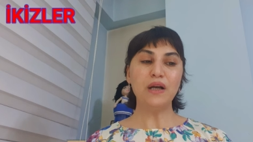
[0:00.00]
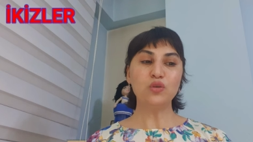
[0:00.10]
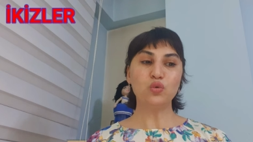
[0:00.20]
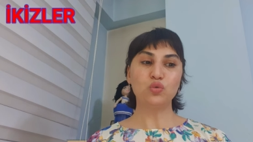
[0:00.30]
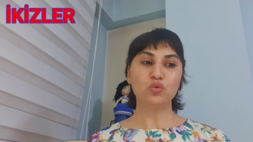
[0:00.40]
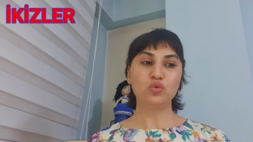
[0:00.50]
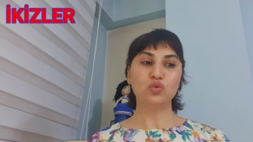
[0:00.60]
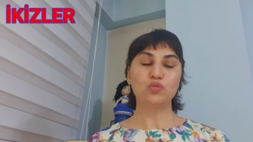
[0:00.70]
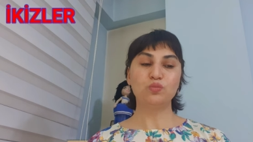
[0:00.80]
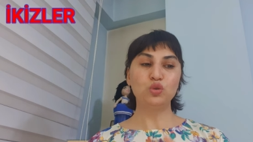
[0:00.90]

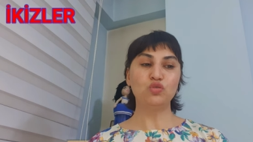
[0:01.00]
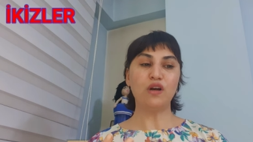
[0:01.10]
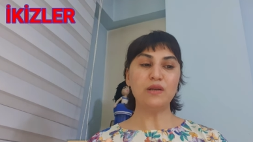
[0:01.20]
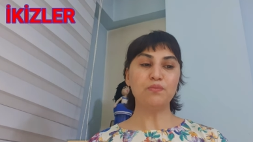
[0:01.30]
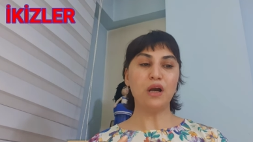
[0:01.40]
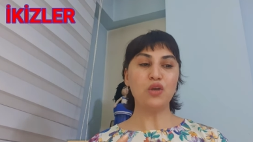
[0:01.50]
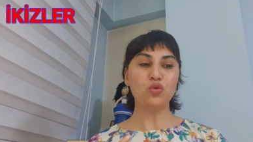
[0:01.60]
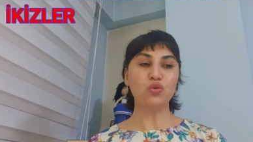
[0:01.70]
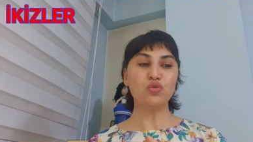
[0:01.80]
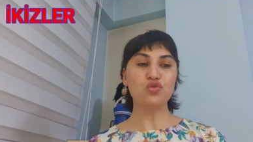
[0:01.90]
banyonuz, mutfak
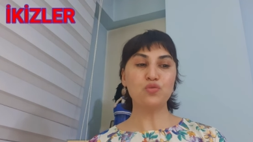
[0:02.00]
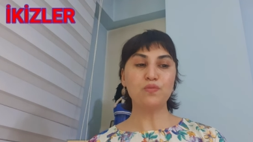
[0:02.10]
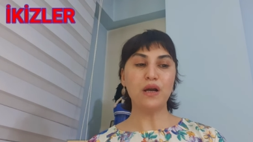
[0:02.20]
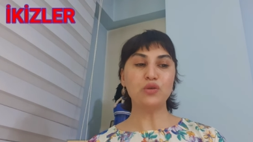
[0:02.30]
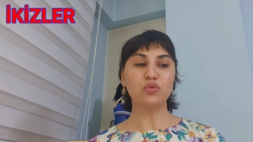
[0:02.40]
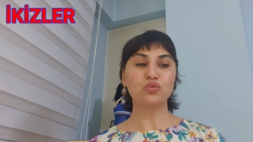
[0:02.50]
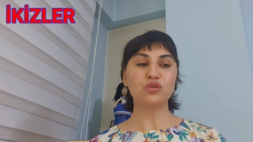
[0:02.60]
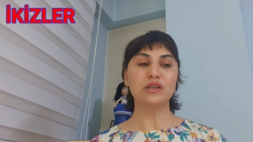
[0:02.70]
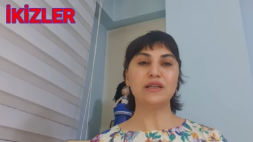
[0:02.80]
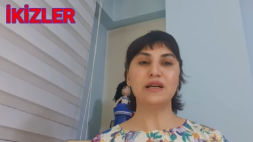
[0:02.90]
banyo, küçük
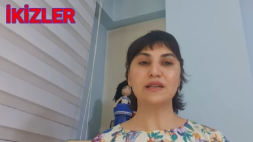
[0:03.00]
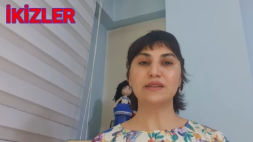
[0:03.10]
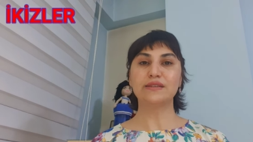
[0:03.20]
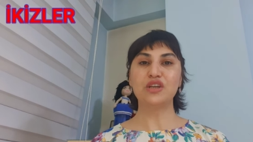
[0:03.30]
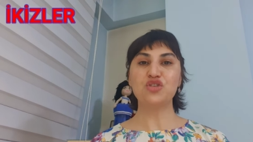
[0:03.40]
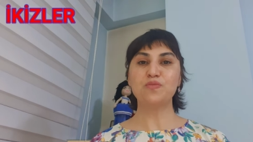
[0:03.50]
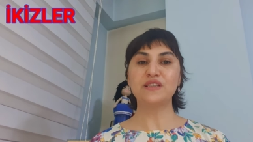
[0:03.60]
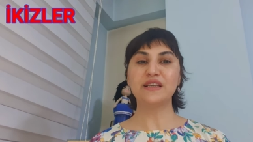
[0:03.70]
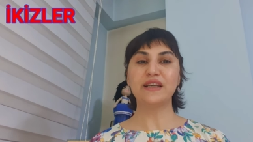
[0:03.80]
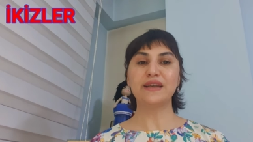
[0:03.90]
banyonuzla alakalı
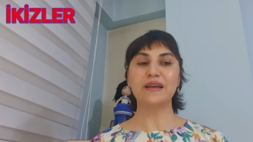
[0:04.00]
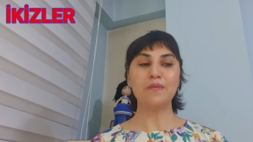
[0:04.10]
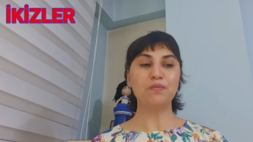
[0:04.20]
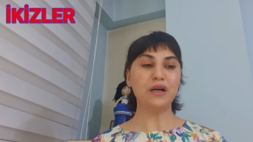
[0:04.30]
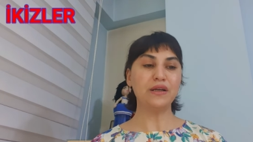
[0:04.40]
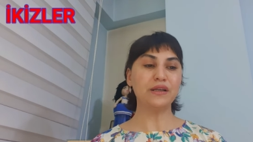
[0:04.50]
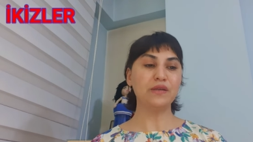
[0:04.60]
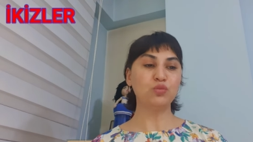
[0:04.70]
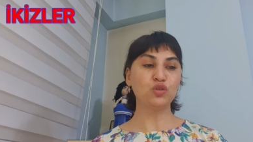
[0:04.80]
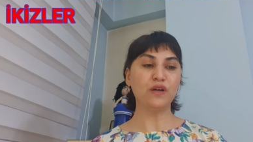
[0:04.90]
değişmesi gereken
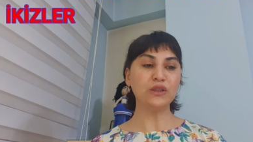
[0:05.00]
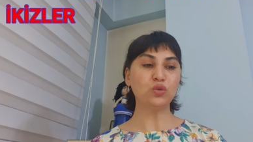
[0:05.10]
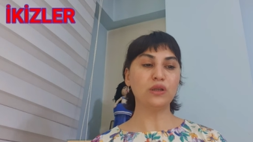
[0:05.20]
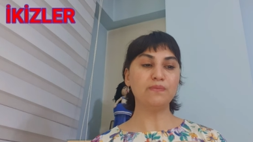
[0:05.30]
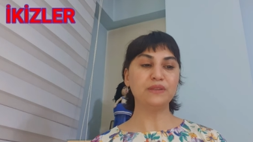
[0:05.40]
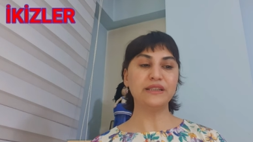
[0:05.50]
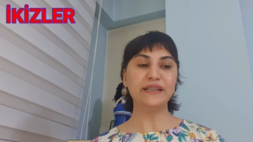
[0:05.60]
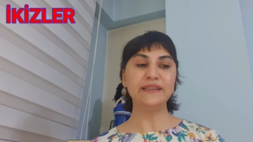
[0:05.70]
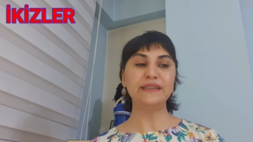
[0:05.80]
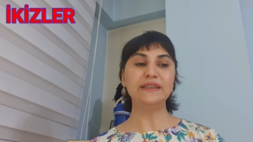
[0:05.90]
parke, mutfak dolapları
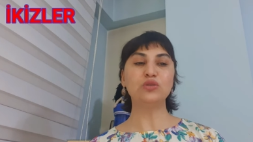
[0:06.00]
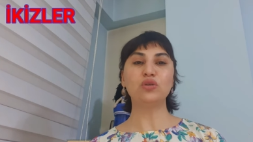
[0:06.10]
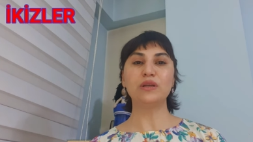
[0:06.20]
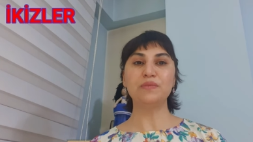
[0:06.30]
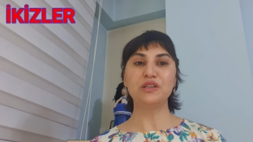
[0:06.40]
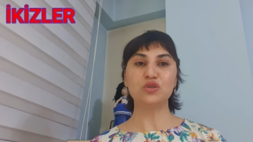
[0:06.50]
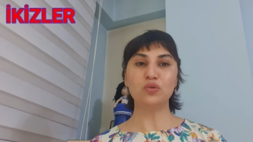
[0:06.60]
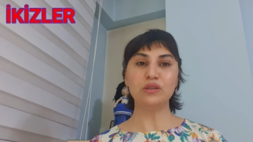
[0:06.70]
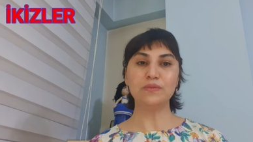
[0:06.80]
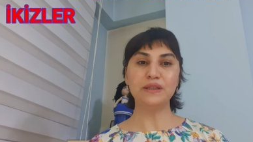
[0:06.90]
yenilik döneminiz
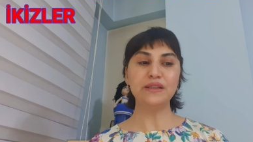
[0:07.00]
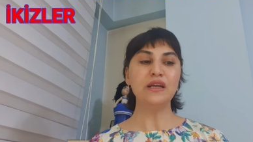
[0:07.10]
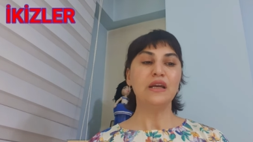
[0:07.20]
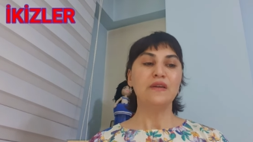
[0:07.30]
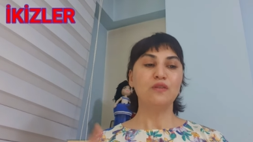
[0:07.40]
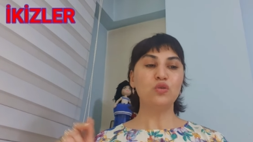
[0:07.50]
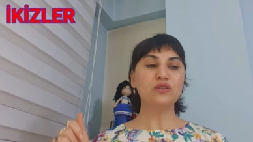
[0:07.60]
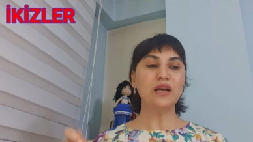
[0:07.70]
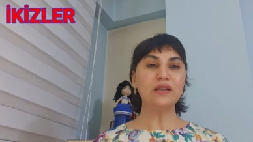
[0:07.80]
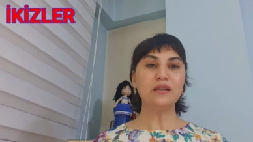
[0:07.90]
olabilir ve
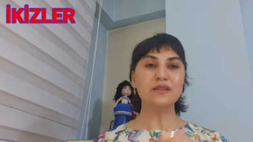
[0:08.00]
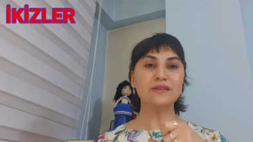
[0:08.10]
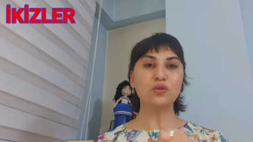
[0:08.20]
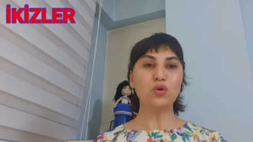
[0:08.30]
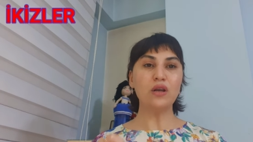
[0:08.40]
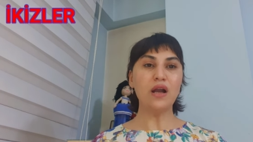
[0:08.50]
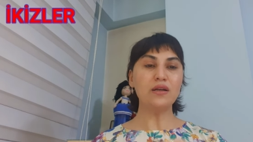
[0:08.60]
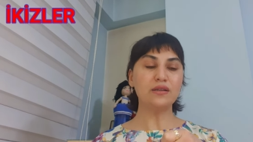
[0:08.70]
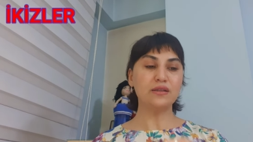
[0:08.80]
özellikle storlar